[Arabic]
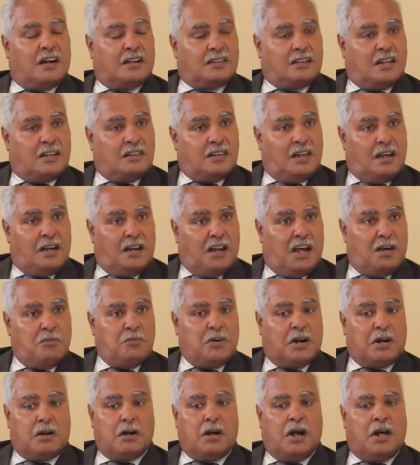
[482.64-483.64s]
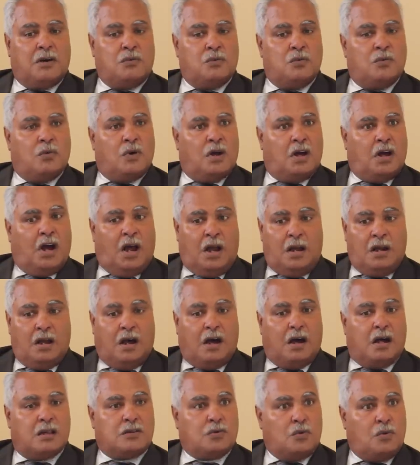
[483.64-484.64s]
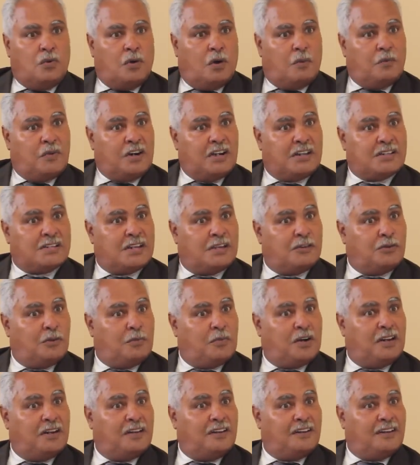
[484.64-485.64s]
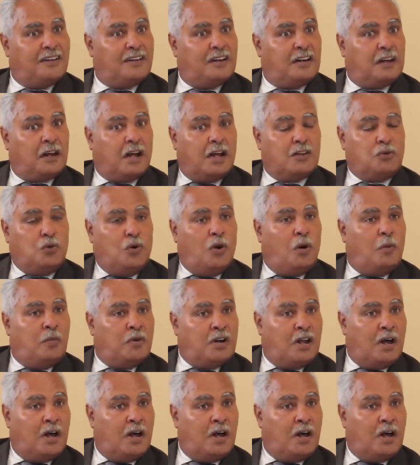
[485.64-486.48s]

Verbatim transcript: اقتضى الأمر أنه احنا نقاطعوهم الناس هذوما نقطعوهم